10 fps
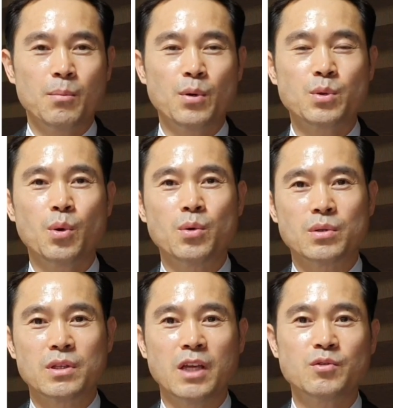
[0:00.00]

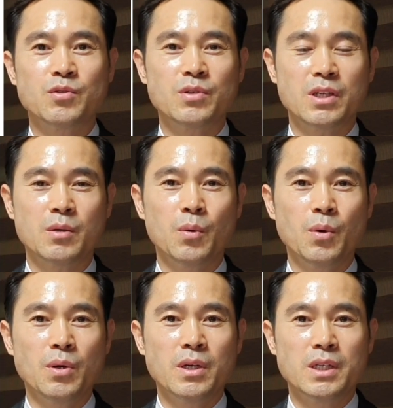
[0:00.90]
보통 대출을
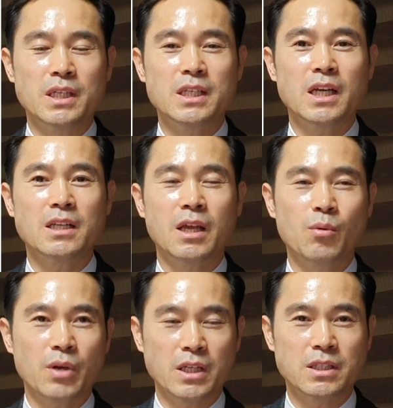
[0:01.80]
끼고 이자를
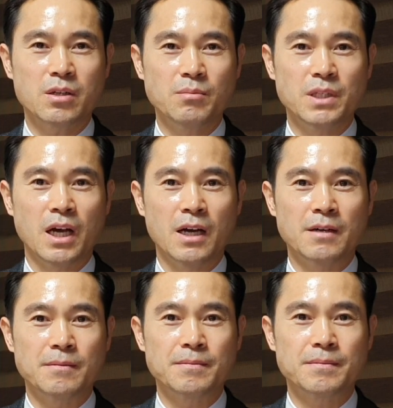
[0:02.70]
내고 계실
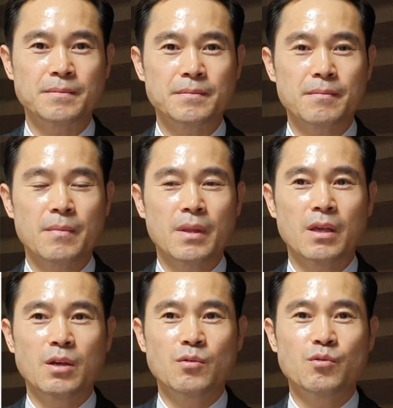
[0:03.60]
겁니다.
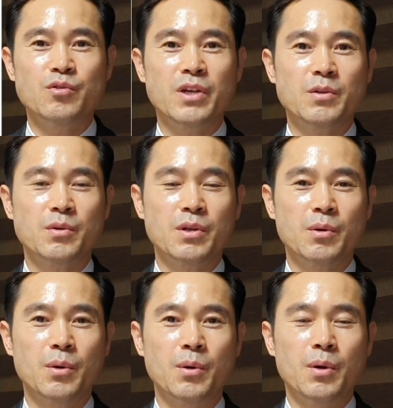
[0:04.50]

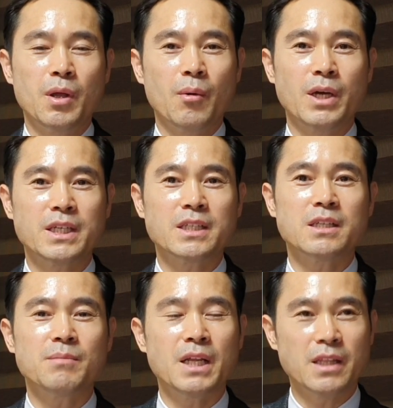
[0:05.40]
우스갯소리로
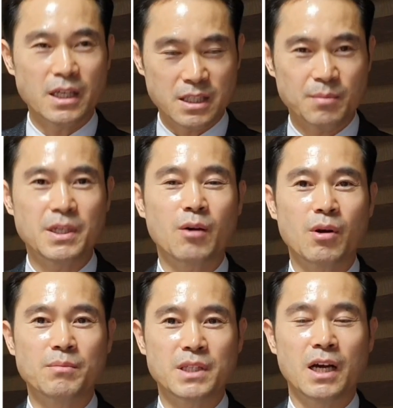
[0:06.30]
화장실만 내 집이라고
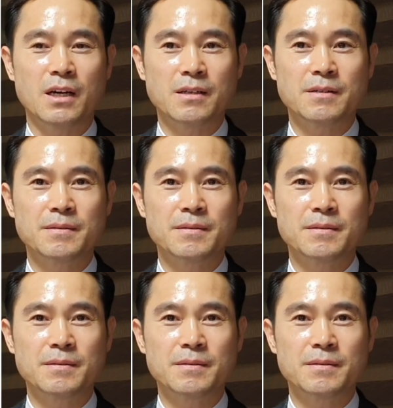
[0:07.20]
합니다.